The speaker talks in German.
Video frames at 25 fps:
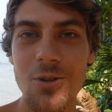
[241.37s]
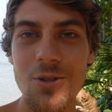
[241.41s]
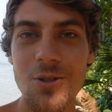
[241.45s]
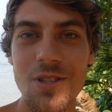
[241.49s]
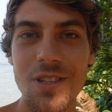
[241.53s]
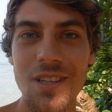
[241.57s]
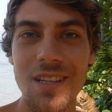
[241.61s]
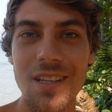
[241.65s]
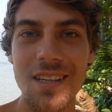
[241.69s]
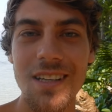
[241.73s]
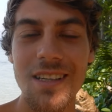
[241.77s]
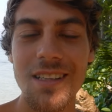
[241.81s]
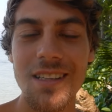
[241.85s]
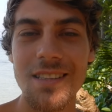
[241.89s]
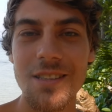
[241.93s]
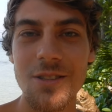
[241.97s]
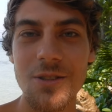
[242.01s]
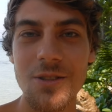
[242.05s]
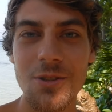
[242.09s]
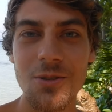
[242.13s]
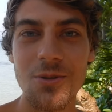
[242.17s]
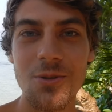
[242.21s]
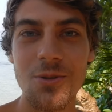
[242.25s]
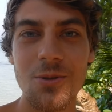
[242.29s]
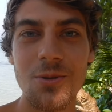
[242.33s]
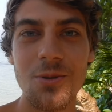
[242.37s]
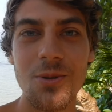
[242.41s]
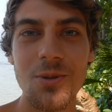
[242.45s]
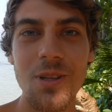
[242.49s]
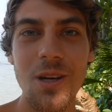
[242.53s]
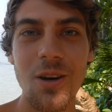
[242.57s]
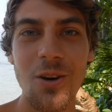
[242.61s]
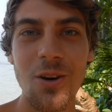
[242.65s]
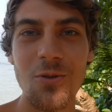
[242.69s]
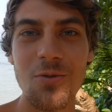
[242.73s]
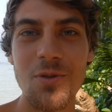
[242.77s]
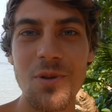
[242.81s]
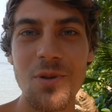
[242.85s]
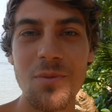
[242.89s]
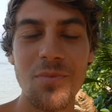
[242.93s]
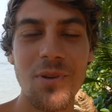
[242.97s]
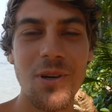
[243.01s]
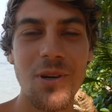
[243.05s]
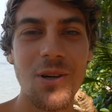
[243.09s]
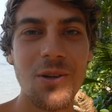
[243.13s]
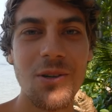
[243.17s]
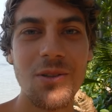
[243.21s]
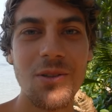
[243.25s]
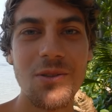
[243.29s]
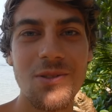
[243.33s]
aus den gleichen Strukturen
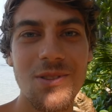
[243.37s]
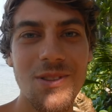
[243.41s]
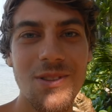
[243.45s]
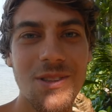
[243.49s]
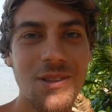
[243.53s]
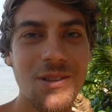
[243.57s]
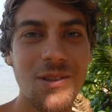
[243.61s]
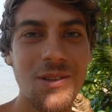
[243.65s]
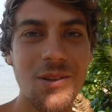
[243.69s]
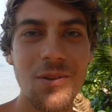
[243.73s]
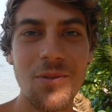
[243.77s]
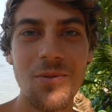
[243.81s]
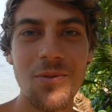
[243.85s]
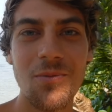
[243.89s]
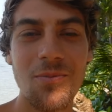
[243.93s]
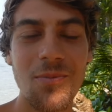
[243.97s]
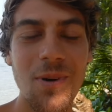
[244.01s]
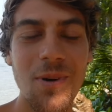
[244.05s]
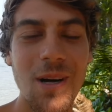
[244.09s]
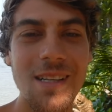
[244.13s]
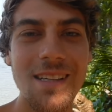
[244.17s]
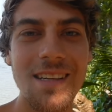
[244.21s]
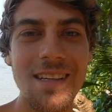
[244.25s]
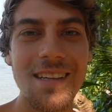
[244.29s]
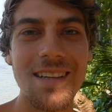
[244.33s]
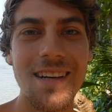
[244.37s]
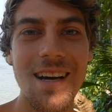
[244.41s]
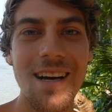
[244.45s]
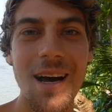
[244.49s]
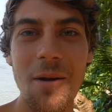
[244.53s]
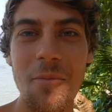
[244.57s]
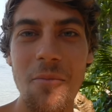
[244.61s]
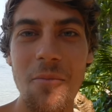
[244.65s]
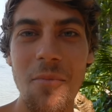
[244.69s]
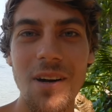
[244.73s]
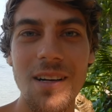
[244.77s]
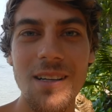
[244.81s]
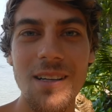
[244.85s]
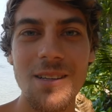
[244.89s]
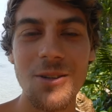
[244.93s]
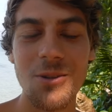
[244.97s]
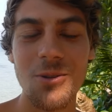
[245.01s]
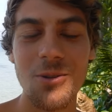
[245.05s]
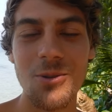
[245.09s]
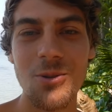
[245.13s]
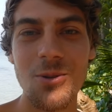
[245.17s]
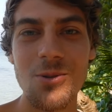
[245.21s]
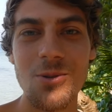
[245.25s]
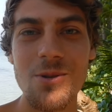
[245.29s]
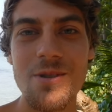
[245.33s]
aufgebaut. Mal klein, mal
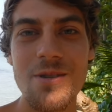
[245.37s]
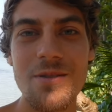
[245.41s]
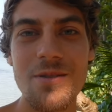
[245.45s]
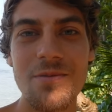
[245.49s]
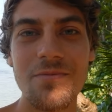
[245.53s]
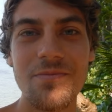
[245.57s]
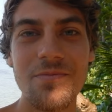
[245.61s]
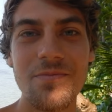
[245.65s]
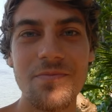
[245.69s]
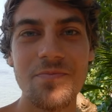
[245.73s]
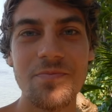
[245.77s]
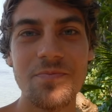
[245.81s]
groß.